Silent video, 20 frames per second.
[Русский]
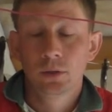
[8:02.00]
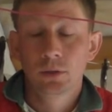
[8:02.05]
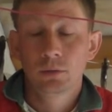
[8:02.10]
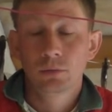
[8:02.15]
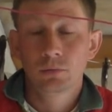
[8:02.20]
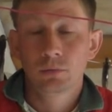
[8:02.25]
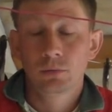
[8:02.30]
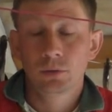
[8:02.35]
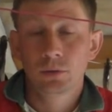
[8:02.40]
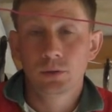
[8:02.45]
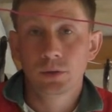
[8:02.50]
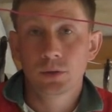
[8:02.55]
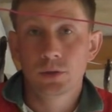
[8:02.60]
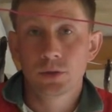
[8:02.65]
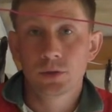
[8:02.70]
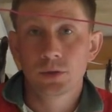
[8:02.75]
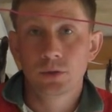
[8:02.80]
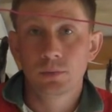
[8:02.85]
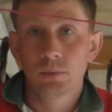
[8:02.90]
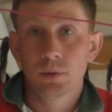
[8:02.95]
Вот, и
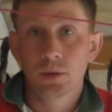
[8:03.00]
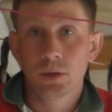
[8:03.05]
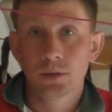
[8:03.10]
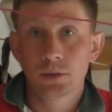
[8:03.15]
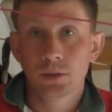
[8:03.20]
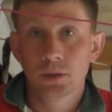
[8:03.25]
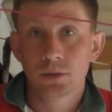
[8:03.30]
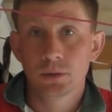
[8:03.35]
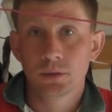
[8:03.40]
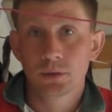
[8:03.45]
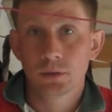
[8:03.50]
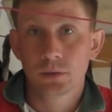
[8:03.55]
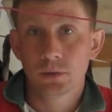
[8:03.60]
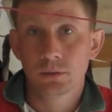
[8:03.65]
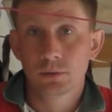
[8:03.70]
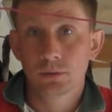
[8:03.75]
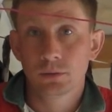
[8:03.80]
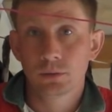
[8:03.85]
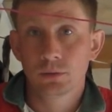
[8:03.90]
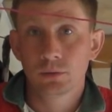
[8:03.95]
решили показать,
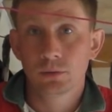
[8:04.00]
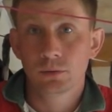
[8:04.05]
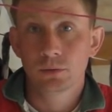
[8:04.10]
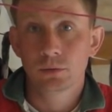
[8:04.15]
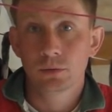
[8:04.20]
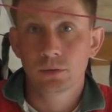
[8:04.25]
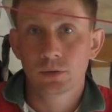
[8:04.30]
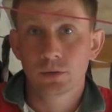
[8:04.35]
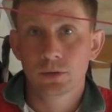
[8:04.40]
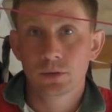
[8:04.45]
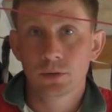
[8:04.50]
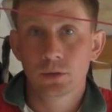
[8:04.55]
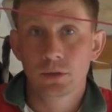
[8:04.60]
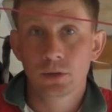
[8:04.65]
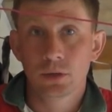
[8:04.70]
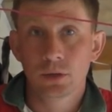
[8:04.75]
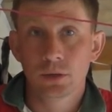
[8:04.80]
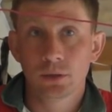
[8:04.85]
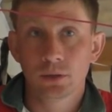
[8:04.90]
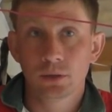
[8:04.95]
как сохнет наша
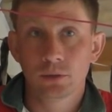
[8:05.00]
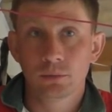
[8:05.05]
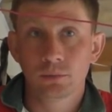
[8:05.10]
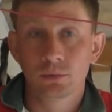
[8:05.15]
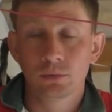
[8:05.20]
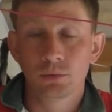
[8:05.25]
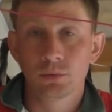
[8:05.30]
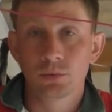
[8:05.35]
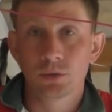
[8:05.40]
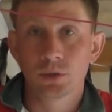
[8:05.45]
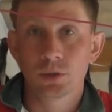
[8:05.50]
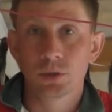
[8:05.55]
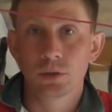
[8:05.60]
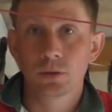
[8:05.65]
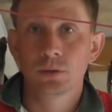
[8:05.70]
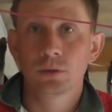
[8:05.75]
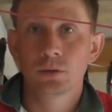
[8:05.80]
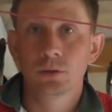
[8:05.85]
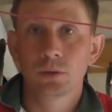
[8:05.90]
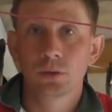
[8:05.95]
таранка
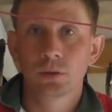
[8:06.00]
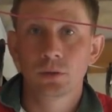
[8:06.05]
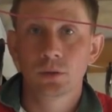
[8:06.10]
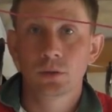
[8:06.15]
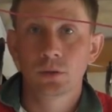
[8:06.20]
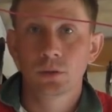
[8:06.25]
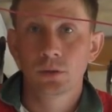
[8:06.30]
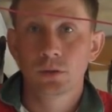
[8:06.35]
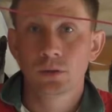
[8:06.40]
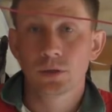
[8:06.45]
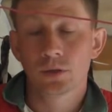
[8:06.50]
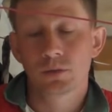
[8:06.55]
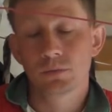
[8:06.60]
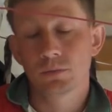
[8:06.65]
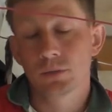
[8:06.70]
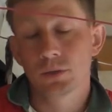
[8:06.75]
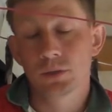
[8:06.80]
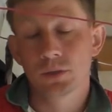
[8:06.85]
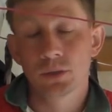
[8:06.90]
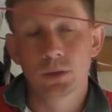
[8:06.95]
будущее. Сейчас
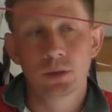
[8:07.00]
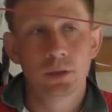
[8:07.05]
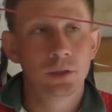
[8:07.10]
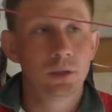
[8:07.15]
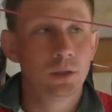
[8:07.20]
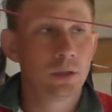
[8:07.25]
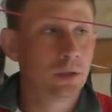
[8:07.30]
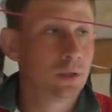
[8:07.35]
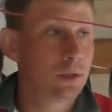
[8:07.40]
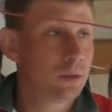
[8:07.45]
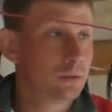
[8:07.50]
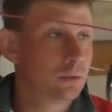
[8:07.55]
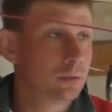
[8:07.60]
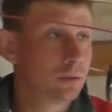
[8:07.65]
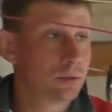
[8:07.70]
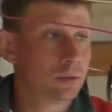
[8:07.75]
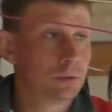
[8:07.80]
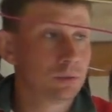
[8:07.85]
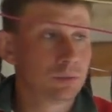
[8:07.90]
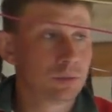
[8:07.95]
мы солили, а это вот
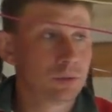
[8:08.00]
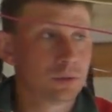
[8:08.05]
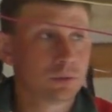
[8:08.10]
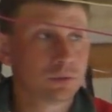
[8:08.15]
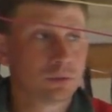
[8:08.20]
это уже